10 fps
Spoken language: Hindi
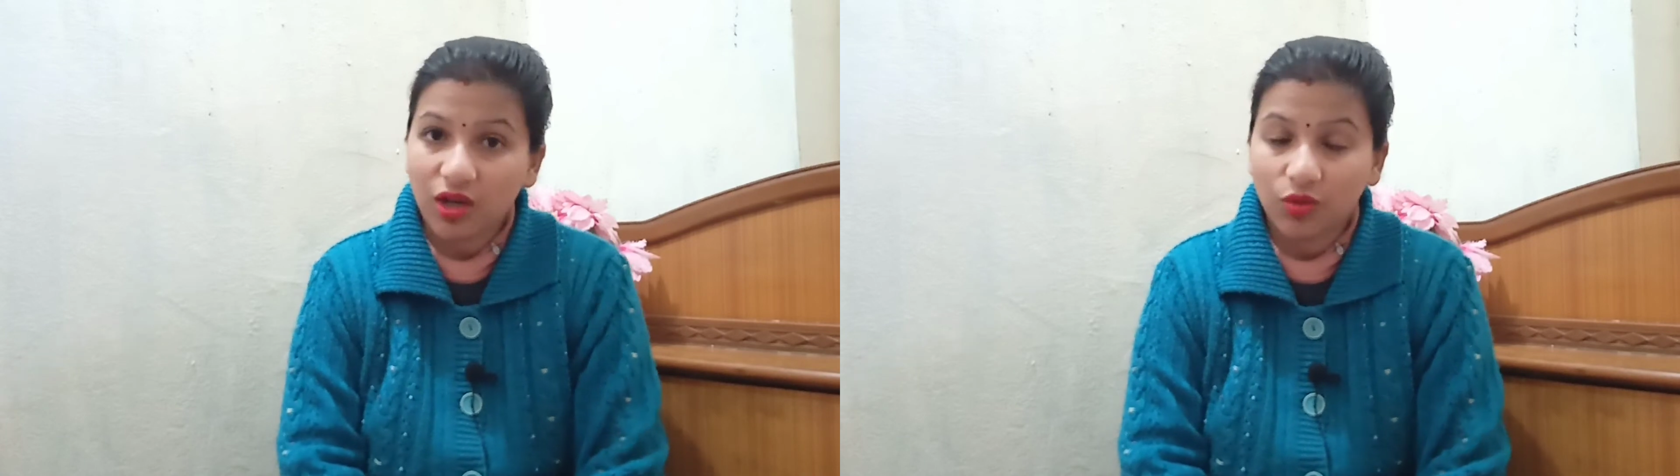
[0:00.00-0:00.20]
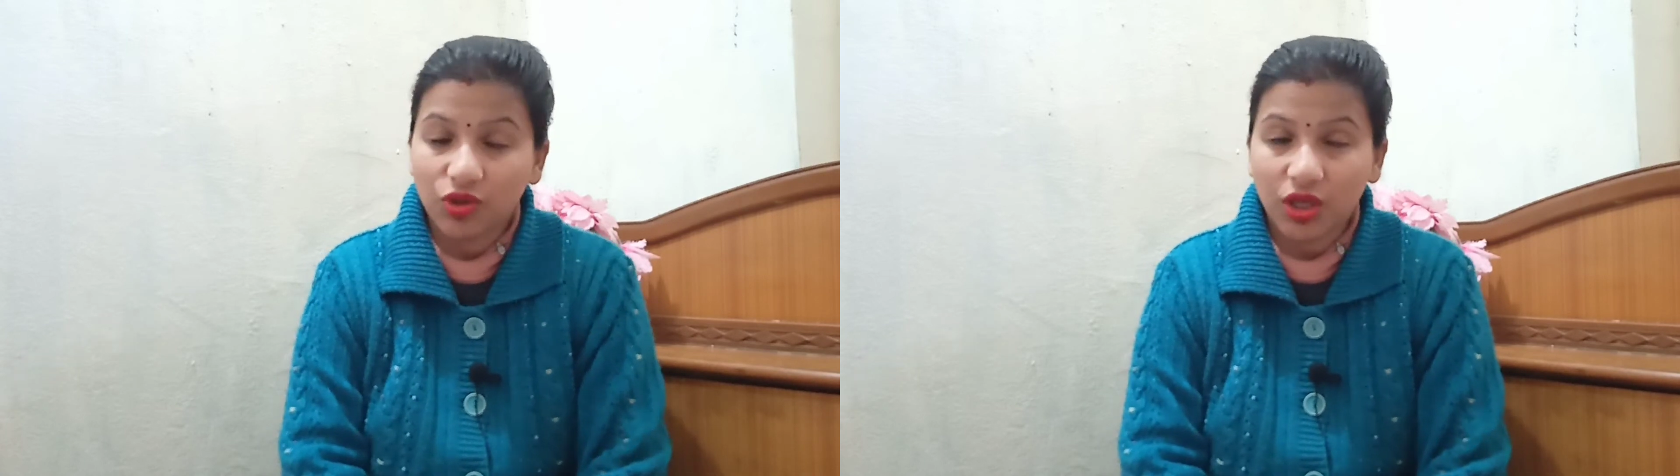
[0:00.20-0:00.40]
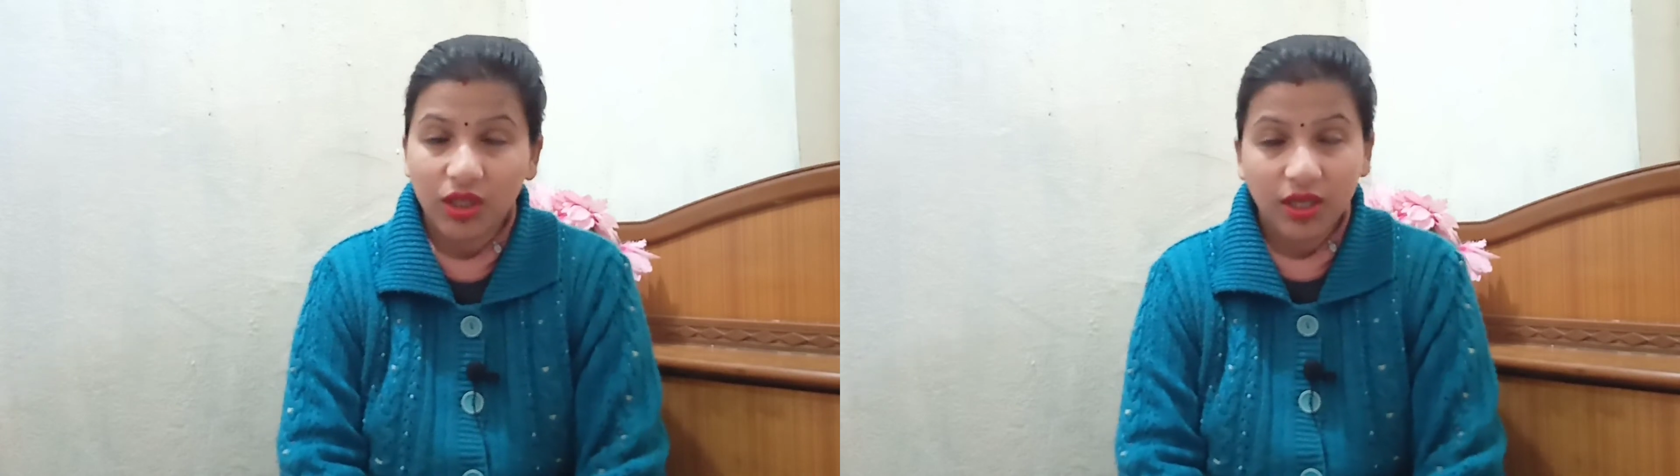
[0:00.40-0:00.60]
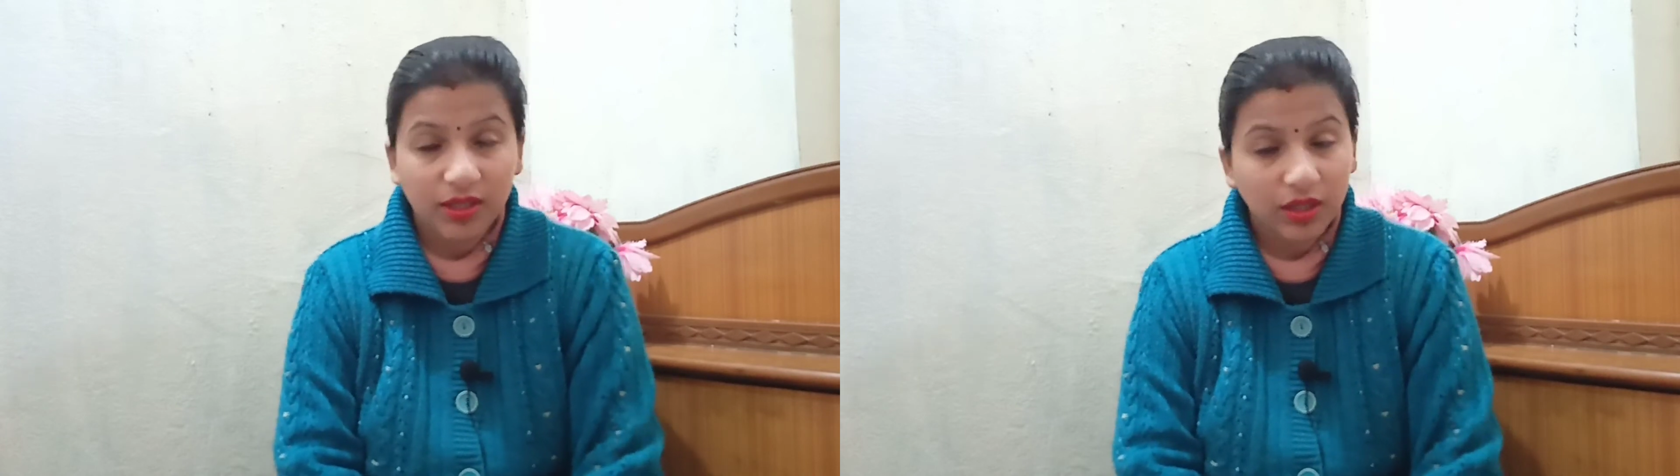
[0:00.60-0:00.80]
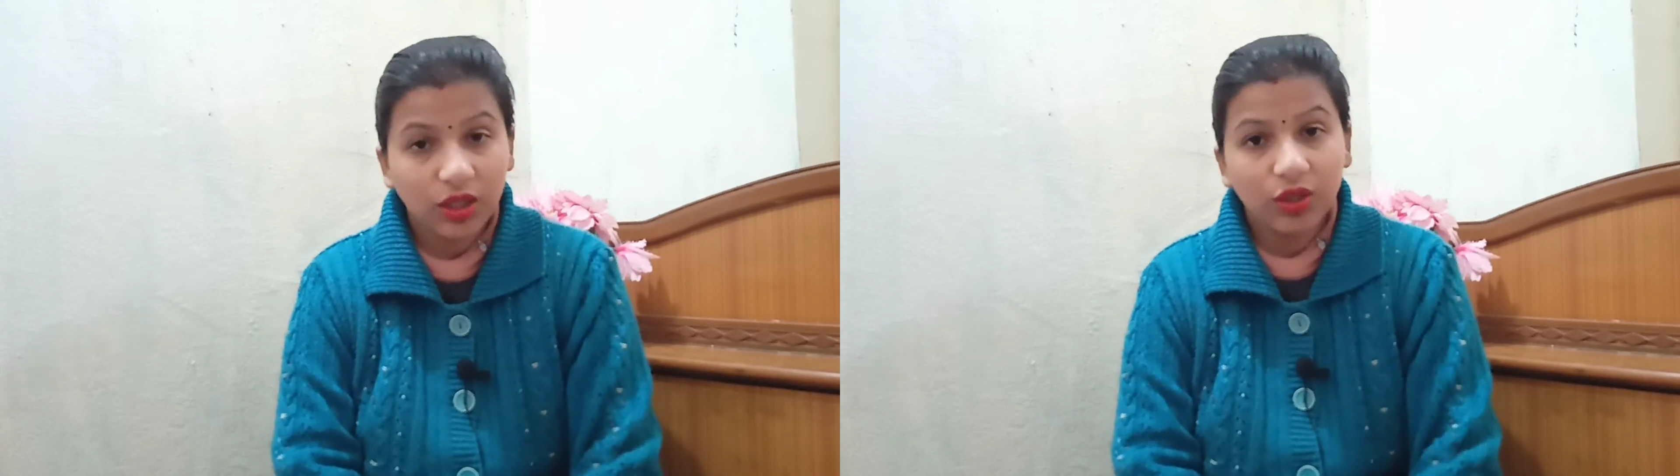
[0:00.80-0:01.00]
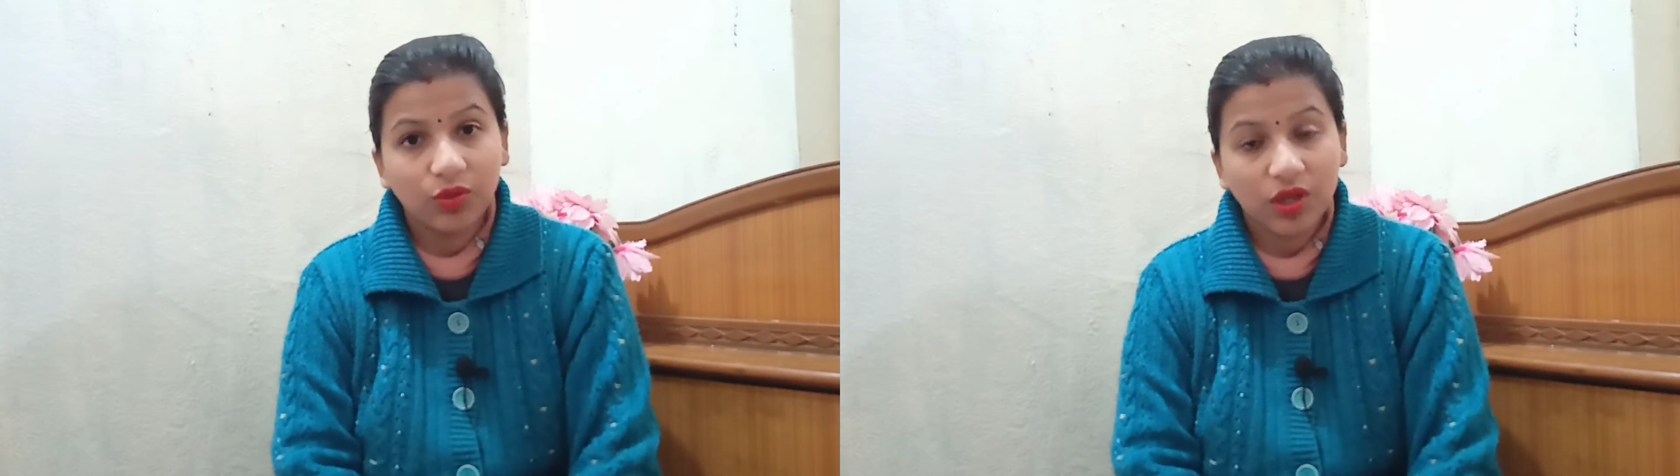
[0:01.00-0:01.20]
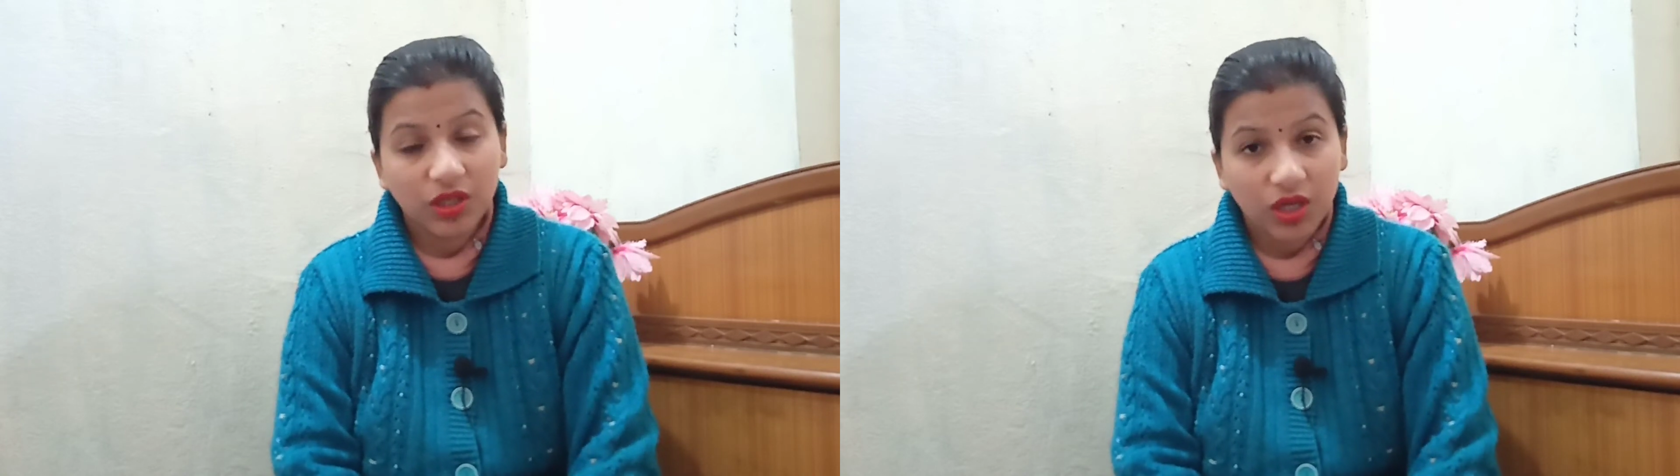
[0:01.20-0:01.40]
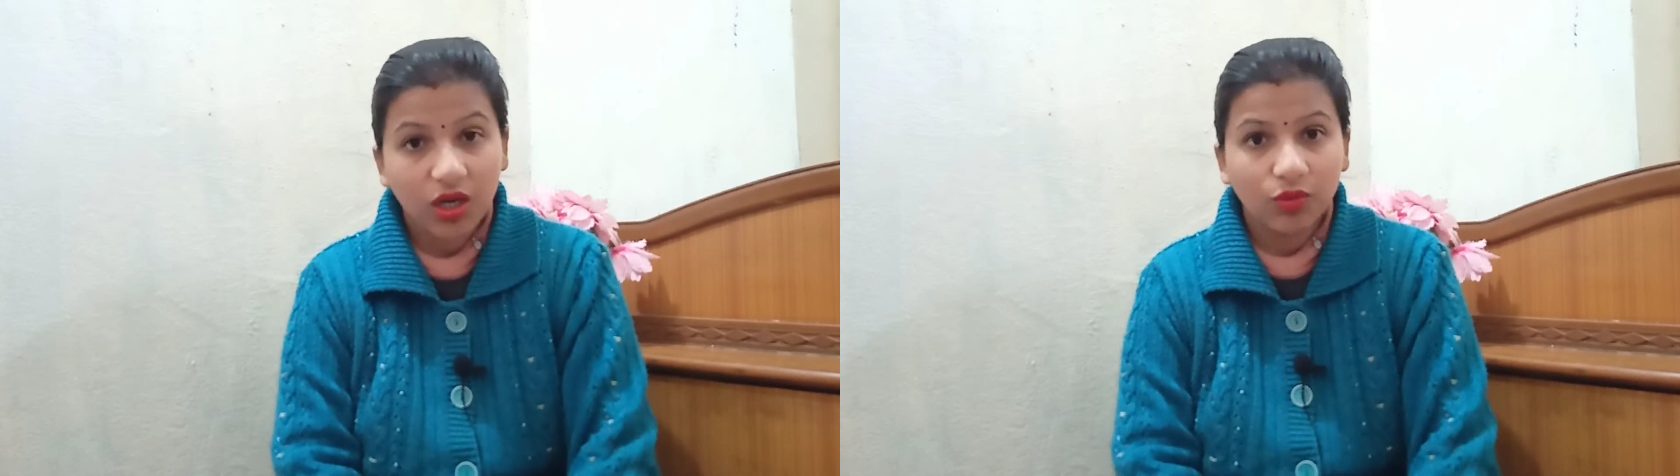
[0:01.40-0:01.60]
स्टार्ट हो जाता है सिक्रेट होना
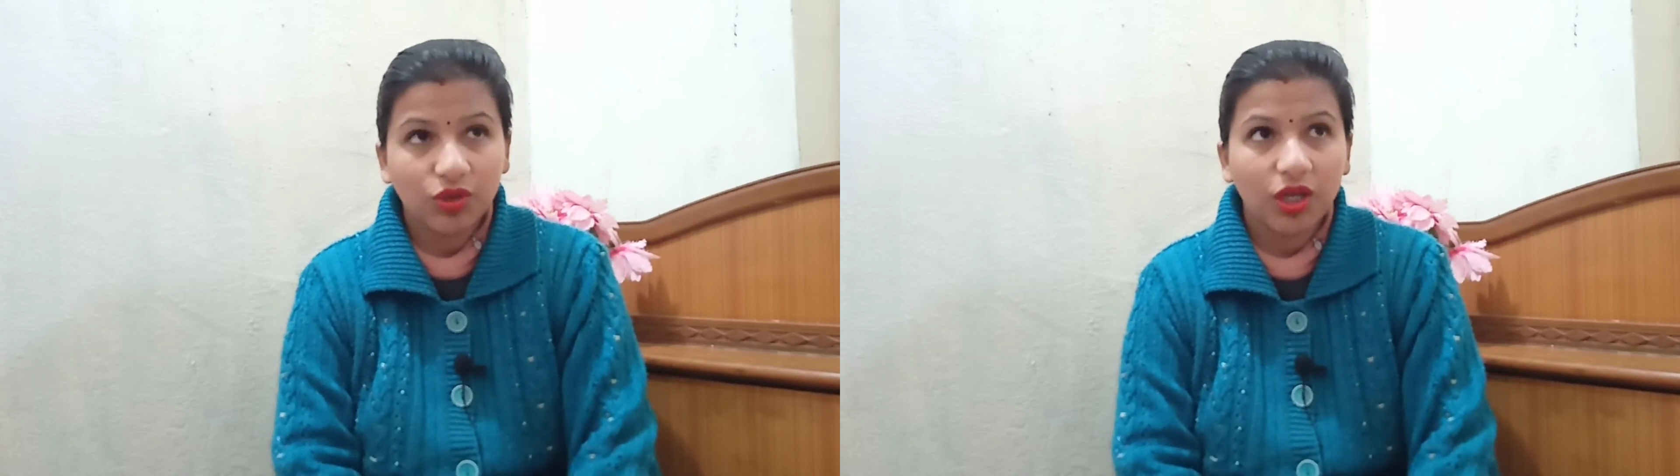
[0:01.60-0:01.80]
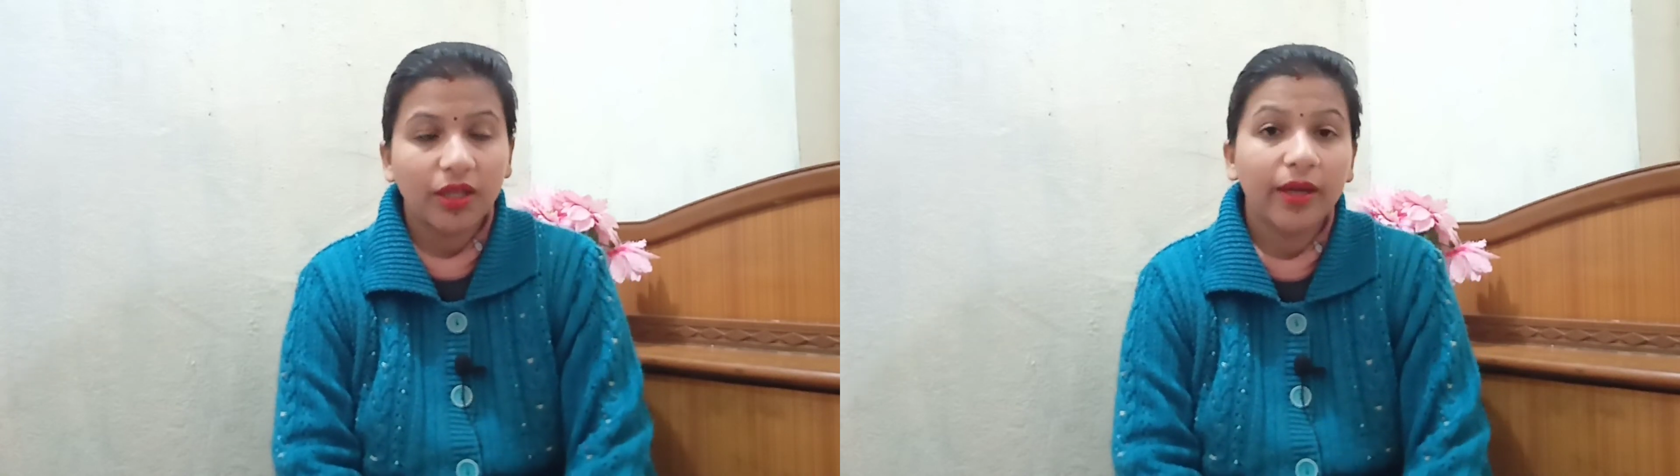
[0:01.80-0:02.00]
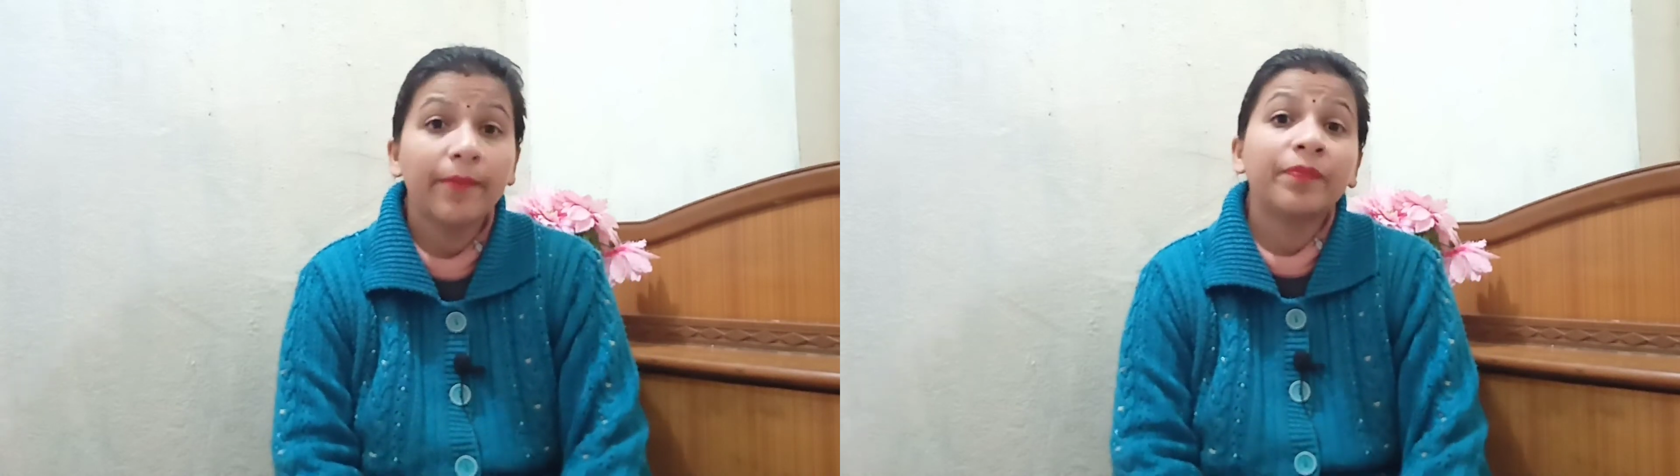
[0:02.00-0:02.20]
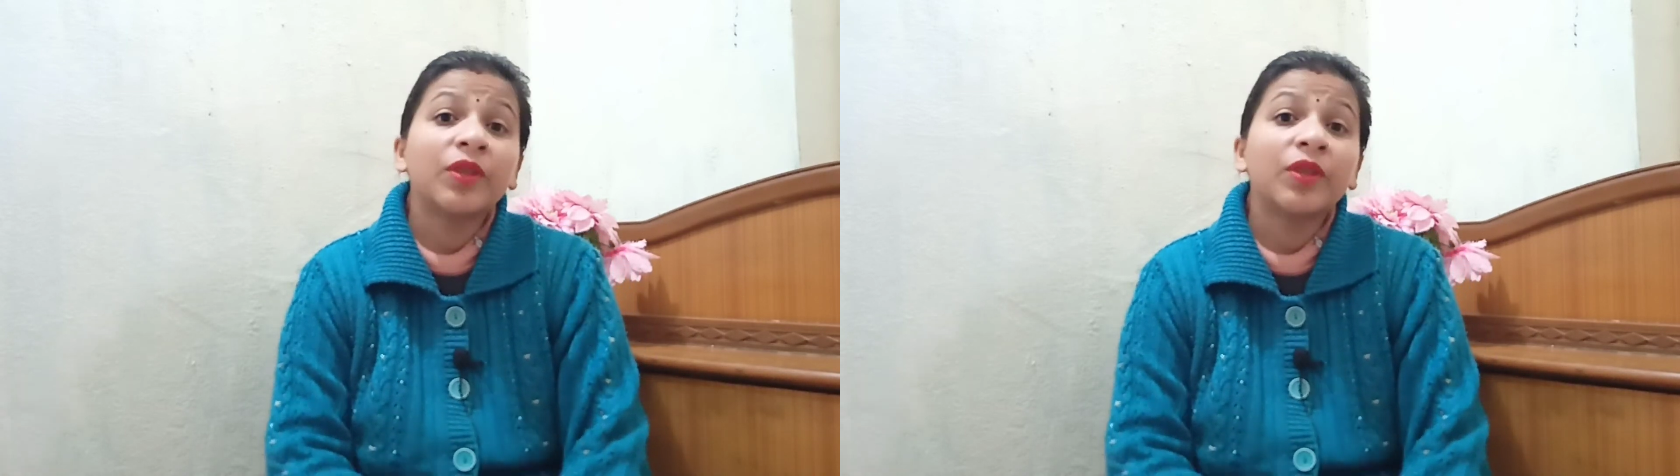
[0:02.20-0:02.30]
स्टार्ट हो जाता है